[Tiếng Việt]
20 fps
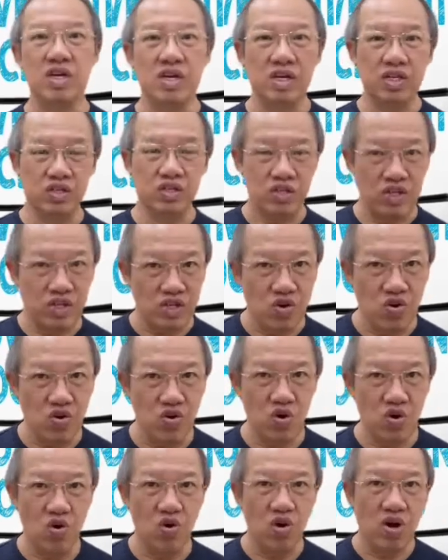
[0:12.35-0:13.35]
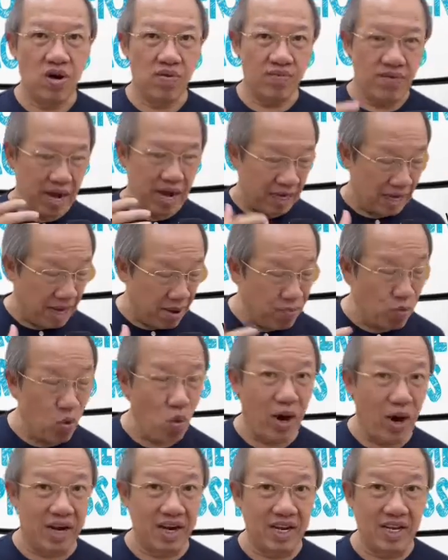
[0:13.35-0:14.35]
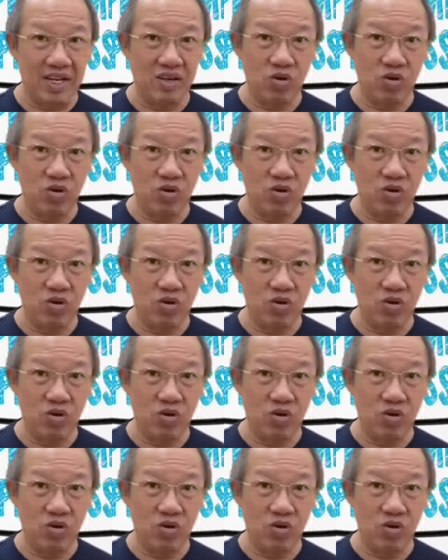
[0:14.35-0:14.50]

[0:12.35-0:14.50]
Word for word: xê e ô và cấp quản lý